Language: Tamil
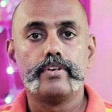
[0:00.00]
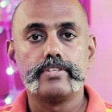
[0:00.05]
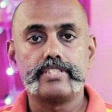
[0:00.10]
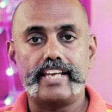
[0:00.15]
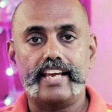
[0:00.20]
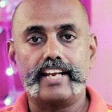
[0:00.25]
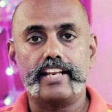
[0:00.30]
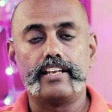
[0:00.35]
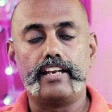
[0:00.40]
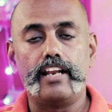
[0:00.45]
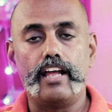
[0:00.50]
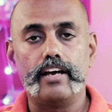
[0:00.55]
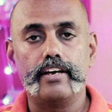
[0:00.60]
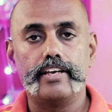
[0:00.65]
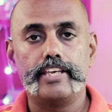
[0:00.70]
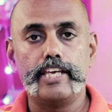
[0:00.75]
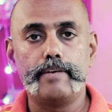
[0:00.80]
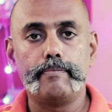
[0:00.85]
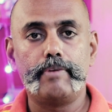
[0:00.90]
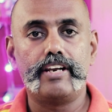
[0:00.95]
ஸோ ஏன்னா லா
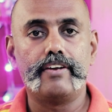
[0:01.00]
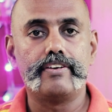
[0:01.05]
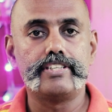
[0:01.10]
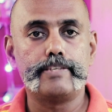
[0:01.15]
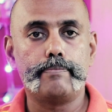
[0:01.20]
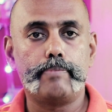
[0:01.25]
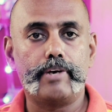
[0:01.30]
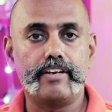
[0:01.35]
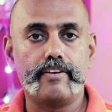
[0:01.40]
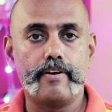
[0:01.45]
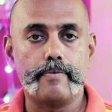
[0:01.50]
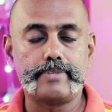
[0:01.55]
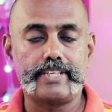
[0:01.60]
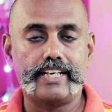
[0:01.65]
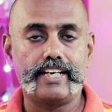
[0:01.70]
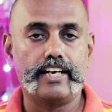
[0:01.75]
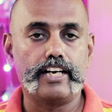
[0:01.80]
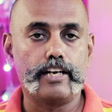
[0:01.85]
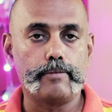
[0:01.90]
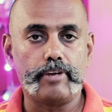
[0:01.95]
இமெயிலை வச்சு பல
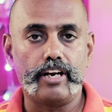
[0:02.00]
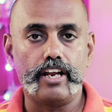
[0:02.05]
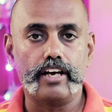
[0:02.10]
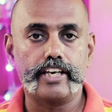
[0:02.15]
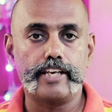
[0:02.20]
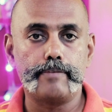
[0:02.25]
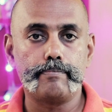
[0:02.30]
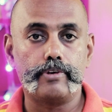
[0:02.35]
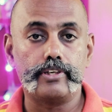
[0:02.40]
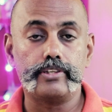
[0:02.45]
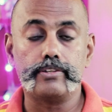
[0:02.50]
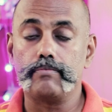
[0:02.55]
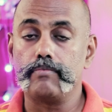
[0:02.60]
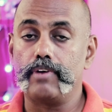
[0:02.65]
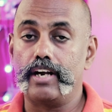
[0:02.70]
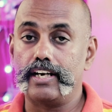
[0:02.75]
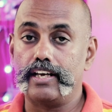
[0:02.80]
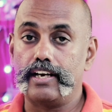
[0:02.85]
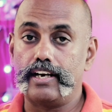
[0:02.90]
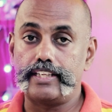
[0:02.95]
வெப்சைட்டில் நம்ம லாகின் பண்ணுவோம்
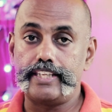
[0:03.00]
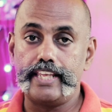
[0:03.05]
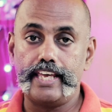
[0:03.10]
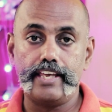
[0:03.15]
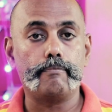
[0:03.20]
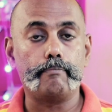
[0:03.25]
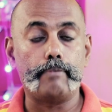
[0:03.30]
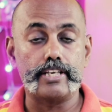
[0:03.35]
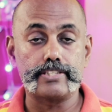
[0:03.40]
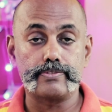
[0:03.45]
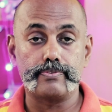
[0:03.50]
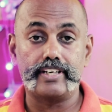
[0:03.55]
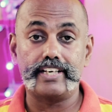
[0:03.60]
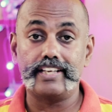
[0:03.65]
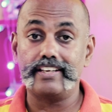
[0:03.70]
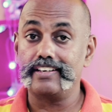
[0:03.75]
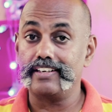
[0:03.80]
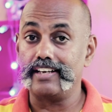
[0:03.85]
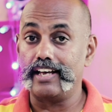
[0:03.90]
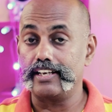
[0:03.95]
ஆனால் அதே
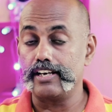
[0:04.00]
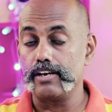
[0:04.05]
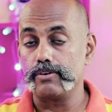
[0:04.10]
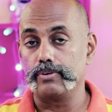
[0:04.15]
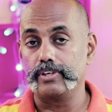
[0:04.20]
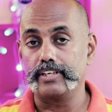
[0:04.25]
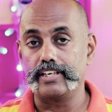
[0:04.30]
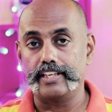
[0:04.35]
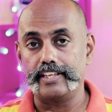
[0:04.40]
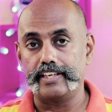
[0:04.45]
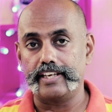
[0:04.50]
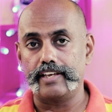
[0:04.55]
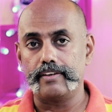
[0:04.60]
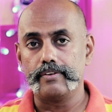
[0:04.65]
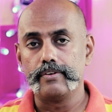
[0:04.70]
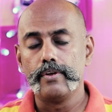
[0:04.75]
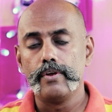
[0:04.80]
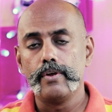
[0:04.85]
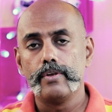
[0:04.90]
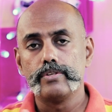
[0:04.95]
பாஸ்வேர்டை அங்கே கொடுக்காதீங்க
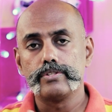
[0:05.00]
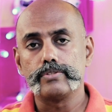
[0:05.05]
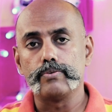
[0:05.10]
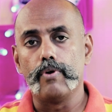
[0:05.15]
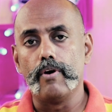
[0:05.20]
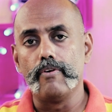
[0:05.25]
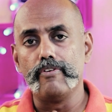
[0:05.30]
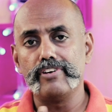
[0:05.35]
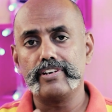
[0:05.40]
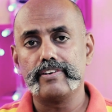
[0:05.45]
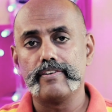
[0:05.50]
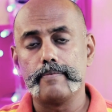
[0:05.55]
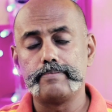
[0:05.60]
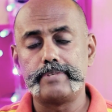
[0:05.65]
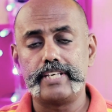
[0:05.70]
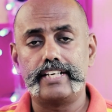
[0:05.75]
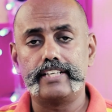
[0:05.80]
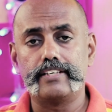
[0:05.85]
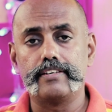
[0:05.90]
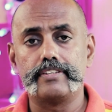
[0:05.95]
ஸோ ஒவ்வொரு
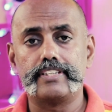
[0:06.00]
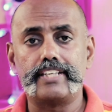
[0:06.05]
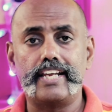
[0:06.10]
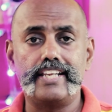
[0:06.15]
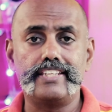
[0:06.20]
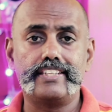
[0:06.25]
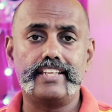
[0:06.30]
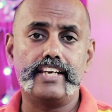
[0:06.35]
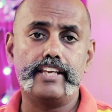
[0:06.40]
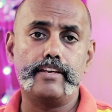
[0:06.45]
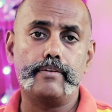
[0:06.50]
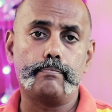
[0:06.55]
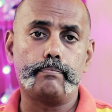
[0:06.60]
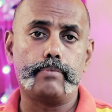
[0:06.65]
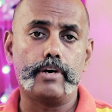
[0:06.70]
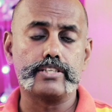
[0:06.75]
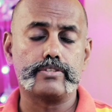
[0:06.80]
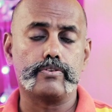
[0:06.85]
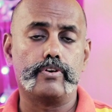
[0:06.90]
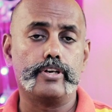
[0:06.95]
வெப்சைட்டுக்கும் தனித்தனி
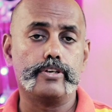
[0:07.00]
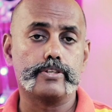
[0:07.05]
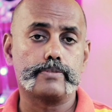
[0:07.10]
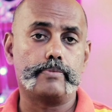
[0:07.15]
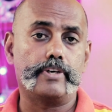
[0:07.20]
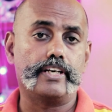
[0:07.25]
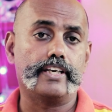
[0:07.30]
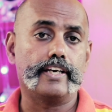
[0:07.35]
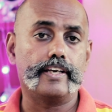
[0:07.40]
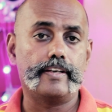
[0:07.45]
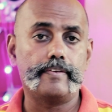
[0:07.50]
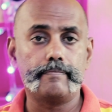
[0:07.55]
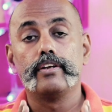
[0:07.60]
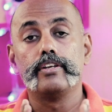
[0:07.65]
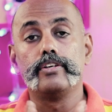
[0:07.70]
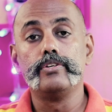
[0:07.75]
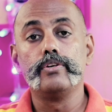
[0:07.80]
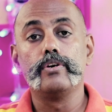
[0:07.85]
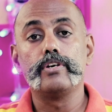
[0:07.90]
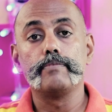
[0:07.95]
பாஸ்வேர்டு யூஸ் பண்ணுங்கள்
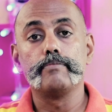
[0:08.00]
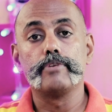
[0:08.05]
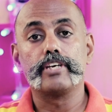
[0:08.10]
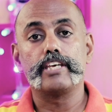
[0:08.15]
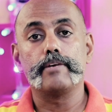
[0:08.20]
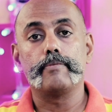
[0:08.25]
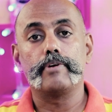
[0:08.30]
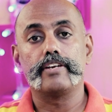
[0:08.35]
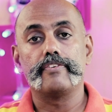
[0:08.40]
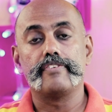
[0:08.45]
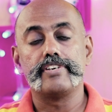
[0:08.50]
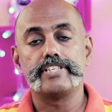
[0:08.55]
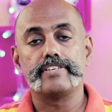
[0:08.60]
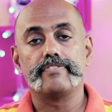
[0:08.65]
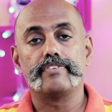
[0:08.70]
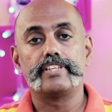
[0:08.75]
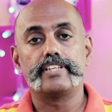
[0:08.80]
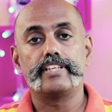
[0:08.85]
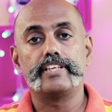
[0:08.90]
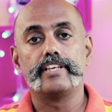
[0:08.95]
இன்னொரு முக்கியமான
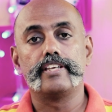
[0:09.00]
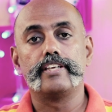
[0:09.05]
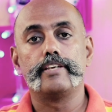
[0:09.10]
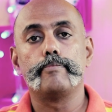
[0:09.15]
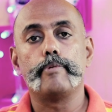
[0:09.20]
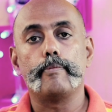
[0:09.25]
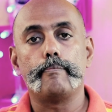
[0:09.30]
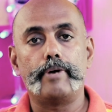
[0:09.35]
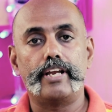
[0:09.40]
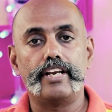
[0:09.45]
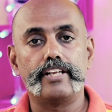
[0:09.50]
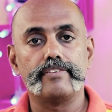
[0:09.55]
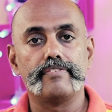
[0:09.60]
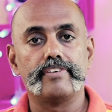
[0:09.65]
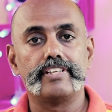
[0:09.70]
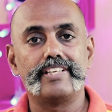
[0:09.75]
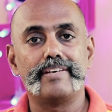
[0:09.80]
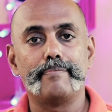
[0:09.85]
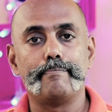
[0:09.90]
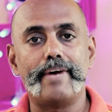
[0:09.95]
விஷயம் வந்து இப்போ
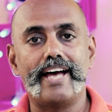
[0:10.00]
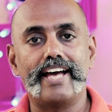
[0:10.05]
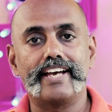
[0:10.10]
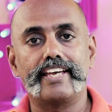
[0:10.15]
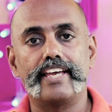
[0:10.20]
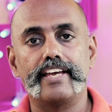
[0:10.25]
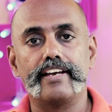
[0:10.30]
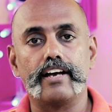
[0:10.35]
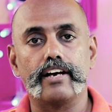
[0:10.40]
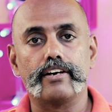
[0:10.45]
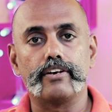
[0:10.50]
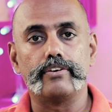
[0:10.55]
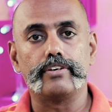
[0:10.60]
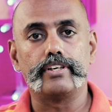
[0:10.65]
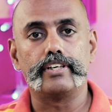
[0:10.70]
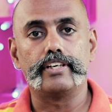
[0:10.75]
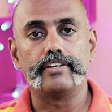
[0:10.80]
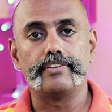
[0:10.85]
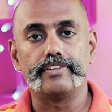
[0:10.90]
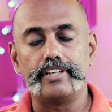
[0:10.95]
பலரும் வந்து பேங்கிங்
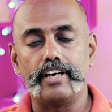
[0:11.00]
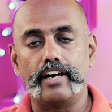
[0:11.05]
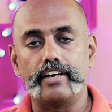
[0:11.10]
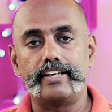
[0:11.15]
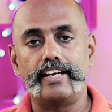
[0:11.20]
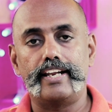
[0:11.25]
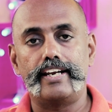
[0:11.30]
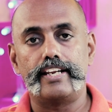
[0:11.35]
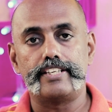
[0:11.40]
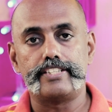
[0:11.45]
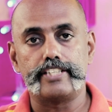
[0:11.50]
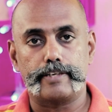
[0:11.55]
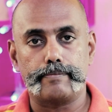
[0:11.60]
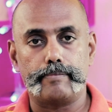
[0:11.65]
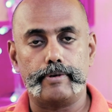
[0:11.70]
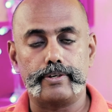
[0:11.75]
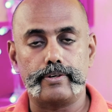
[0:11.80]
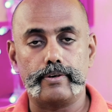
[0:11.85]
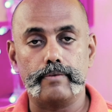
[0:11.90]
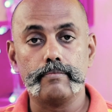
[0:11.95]
அக்கௌண்ட்டை வந்து ஆன்லைனில்
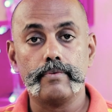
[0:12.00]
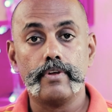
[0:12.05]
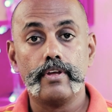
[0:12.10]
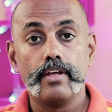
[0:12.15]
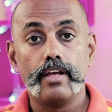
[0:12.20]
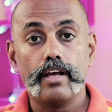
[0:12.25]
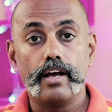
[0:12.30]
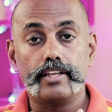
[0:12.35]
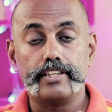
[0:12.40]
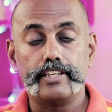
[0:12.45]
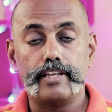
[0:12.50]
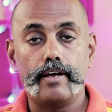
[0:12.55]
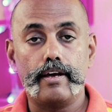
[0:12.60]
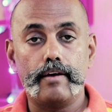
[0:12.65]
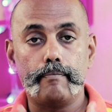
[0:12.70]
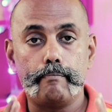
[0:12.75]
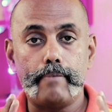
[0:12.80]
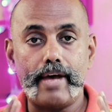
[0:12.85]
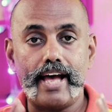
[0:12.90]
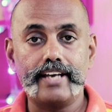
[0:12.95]
செக் பண்ணுறோம் அந்த
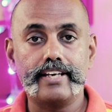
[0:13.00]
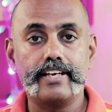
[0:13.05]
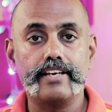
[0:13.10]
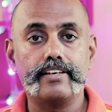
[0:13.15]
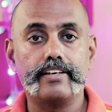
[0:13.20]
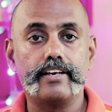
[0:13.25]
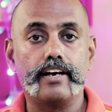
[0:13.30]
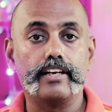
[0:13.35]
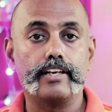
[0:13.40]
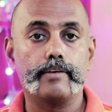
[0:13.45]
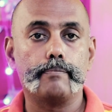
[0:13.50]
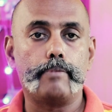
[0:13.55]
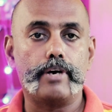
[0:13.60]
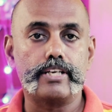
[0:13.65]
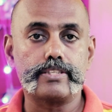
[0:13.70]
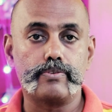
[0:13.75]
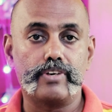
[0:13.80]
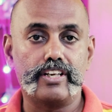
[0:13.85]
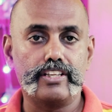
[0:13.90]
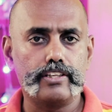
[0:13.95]
பேங்க்குக்கான
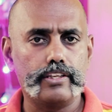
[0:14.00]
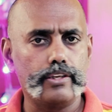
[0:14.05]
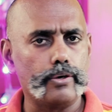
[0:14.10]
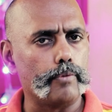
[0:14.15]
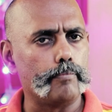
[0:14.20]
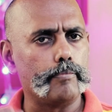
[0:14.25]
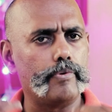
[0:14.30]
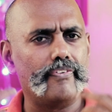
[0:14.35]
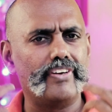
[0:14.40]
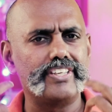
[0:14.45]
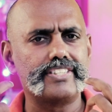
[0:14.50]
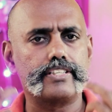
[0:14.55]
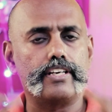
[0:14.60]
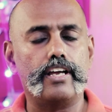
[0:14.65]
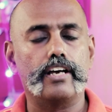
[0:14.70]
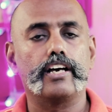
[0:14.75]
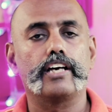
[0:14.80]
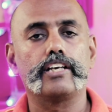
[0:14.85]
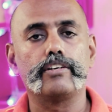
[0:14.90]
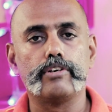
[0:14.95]
பாஸ்வேர்டு வந்து ரொம்பவே
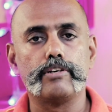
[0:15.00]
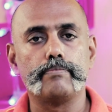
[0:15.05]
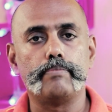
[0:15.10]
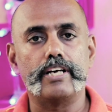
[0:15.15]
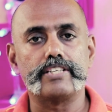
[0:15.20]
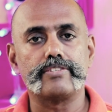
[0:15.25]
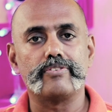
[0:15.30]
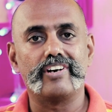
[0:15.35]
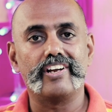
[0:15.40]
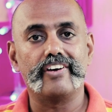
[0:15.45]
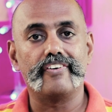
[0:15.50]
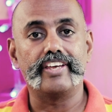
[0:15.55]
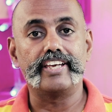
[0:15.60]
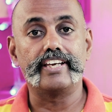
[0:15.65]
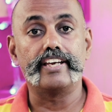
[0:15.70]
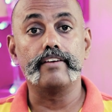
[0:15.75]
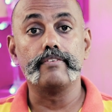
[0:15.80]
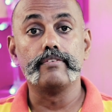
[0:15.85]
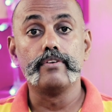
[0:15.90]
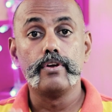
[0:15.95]
ஸ்ட்ராங்கான ஒரு பாஸ்வேர்டாக
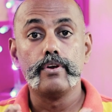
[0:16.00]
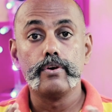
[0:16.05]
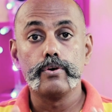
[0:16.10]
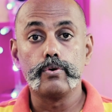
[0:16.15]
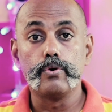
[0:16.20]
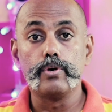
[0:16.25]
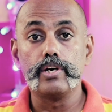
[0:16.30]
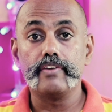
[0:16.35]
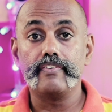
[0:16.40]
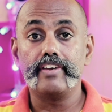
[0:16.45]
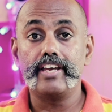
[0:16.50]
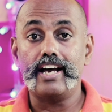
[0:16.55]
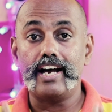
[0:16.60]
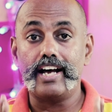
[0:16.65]
வைங்க கூடவே